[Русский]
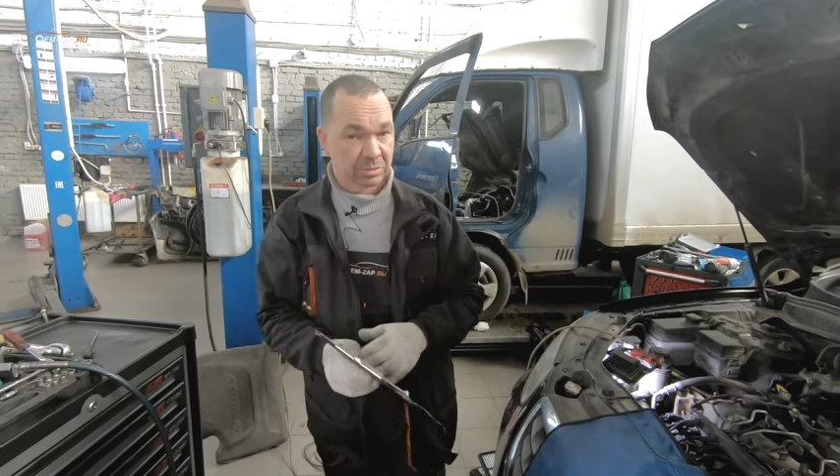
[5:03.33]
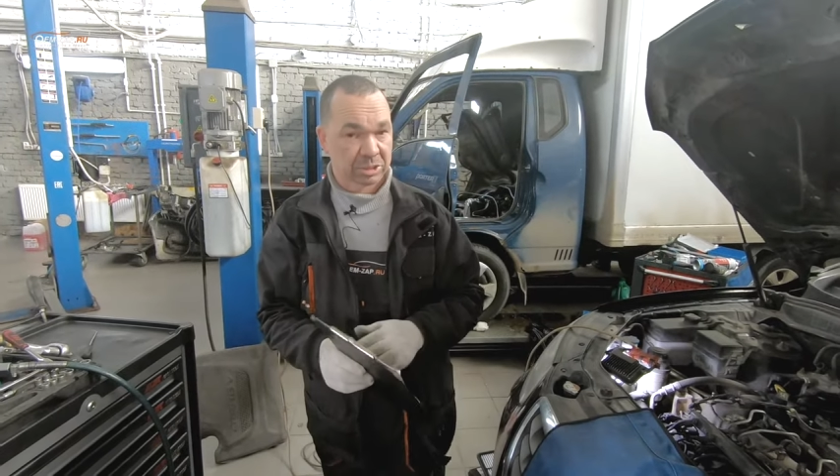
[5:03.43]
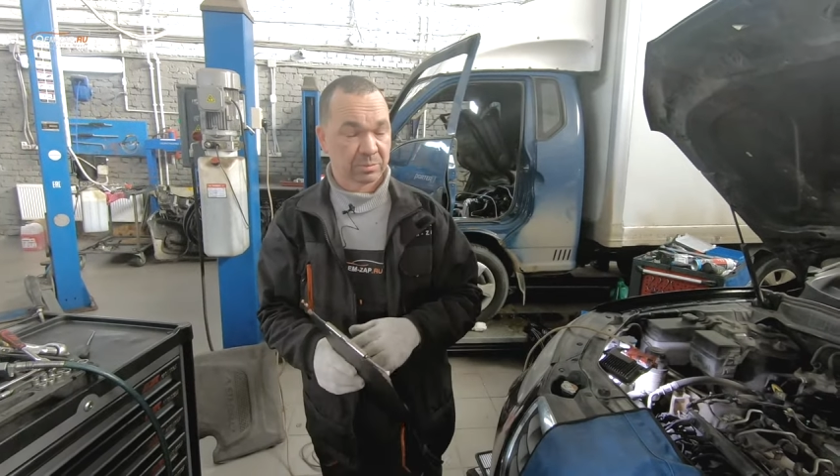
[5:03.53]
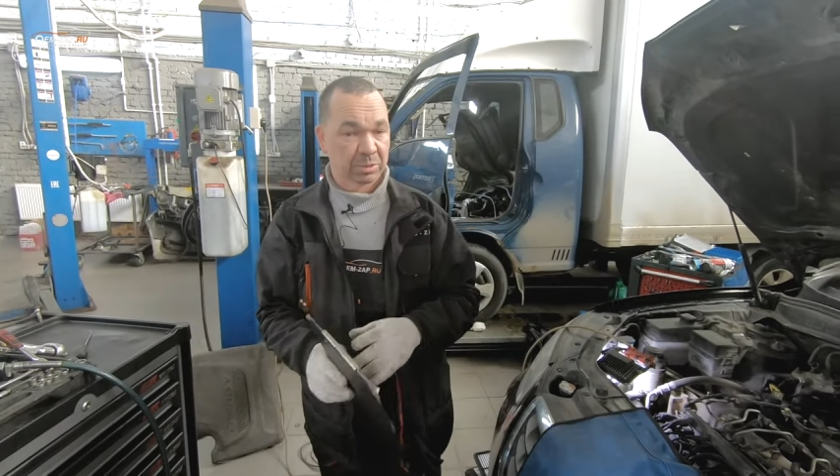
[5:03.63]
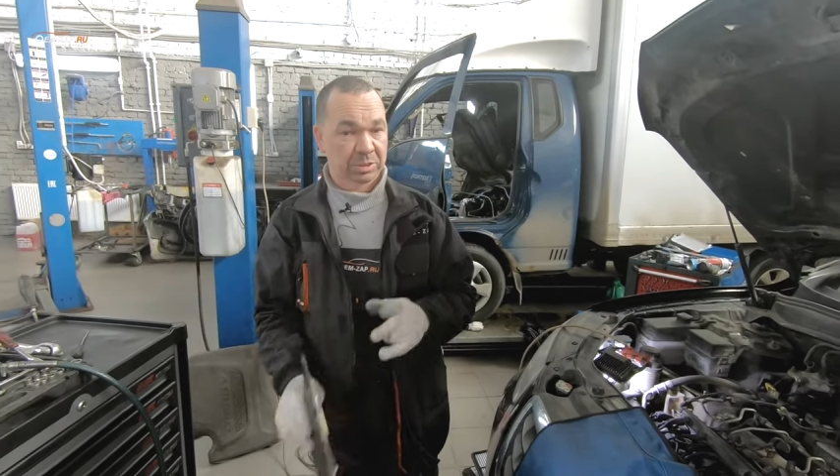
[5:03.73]

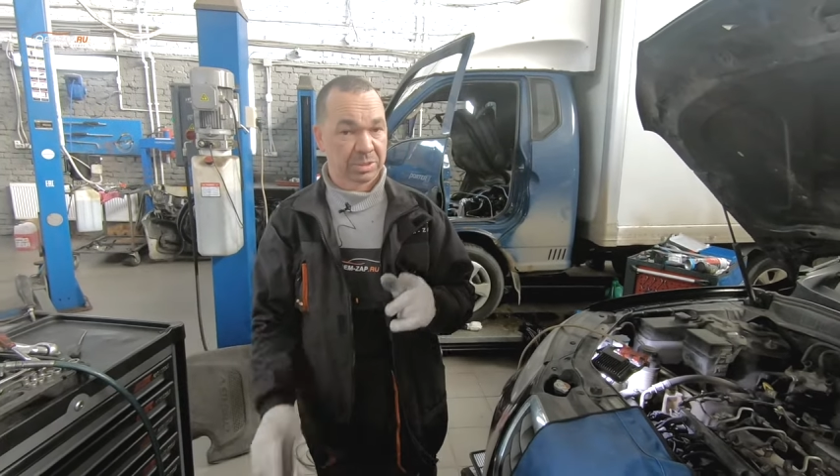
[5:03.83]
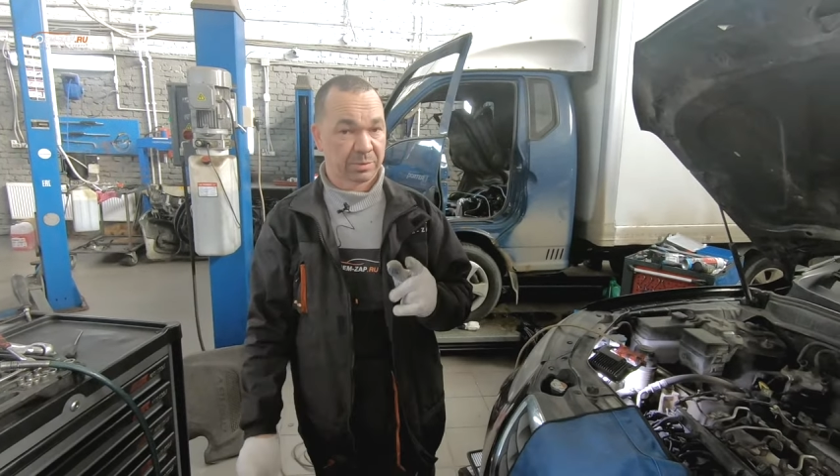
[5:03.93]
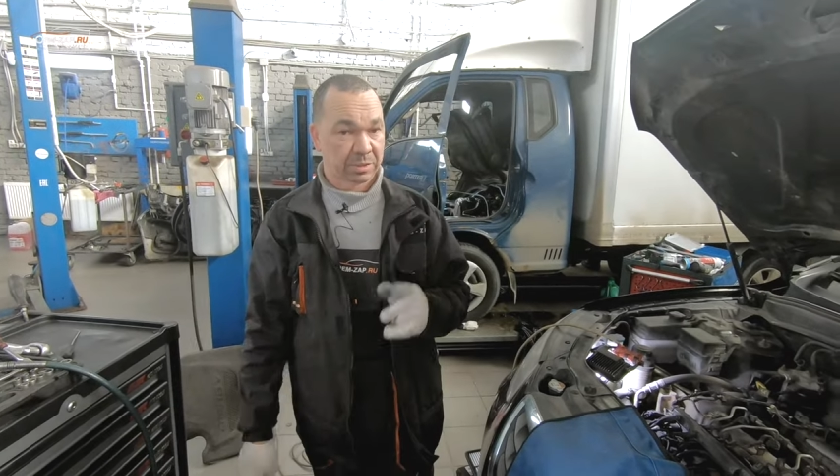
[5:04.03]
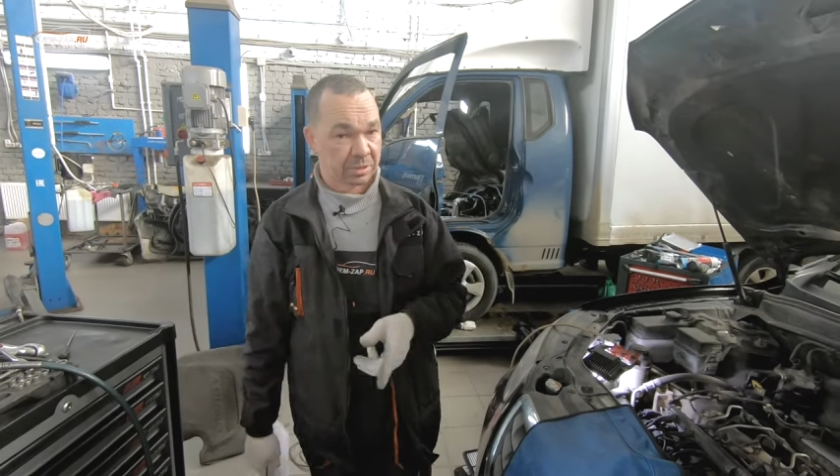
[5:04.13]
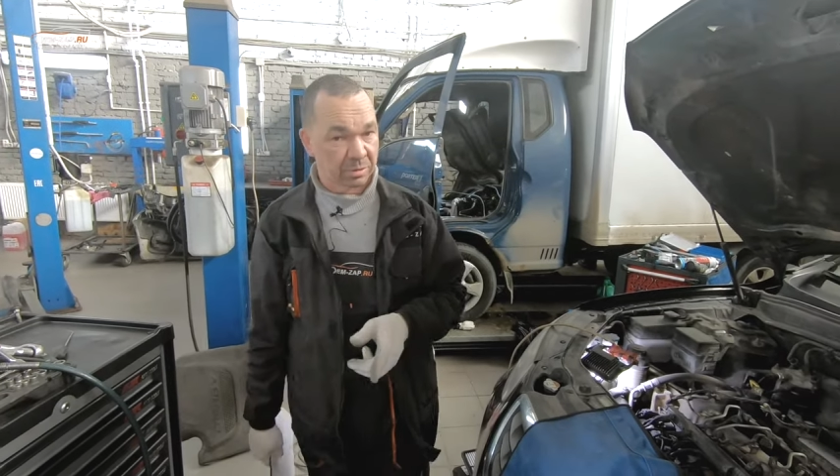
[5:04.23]
ошибок не
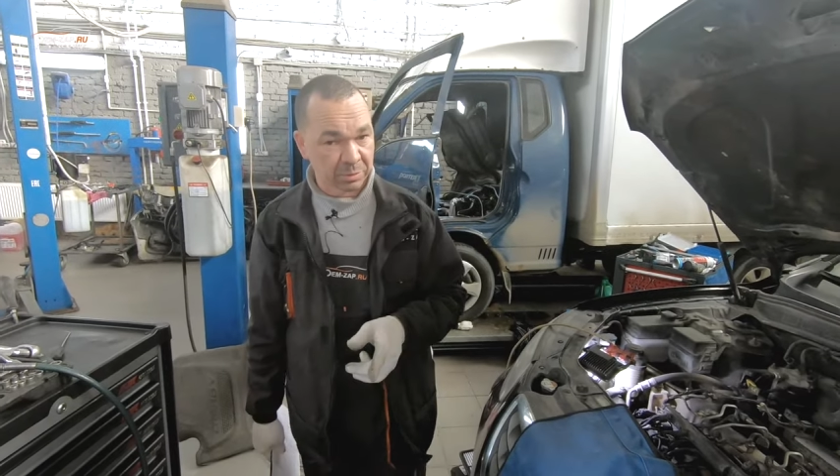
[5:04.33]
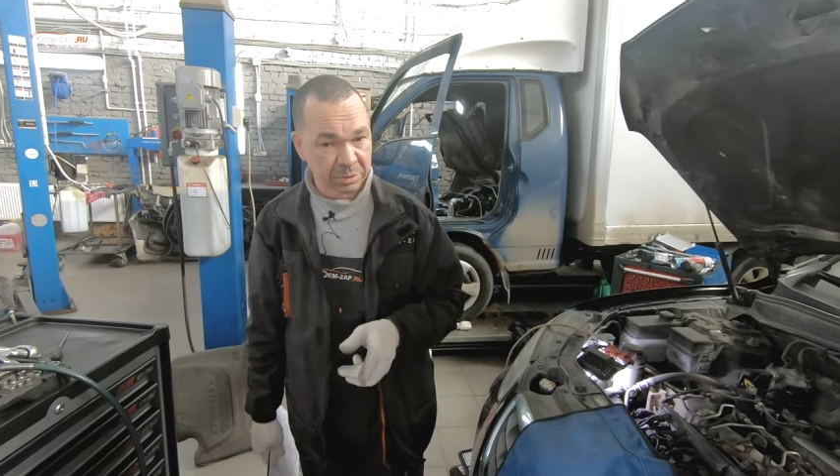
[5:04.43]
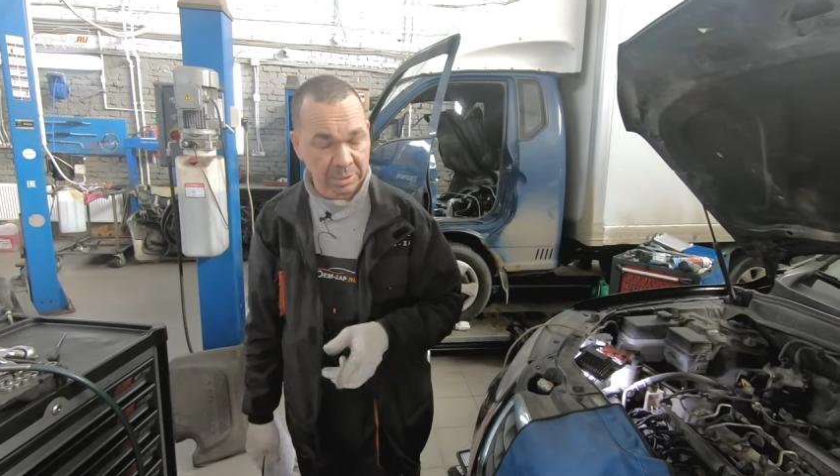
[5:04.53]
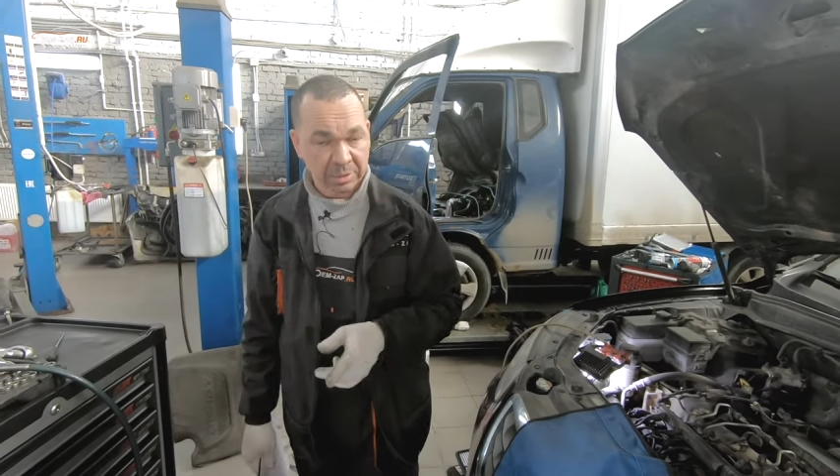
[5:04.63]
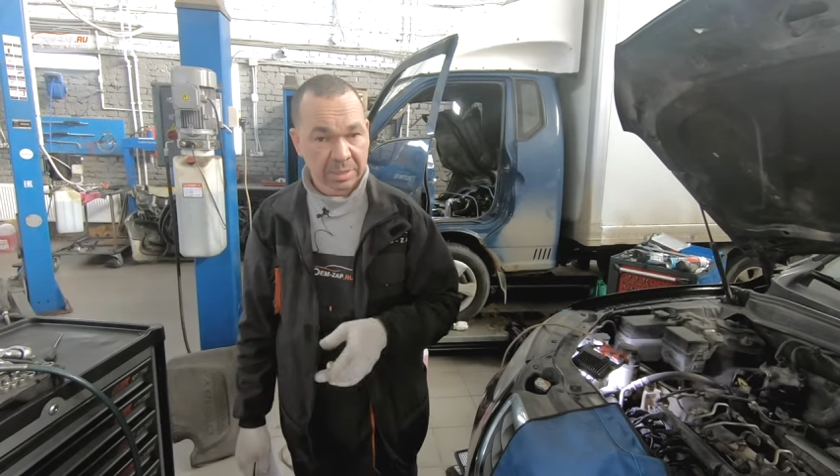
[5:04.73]
по коробке.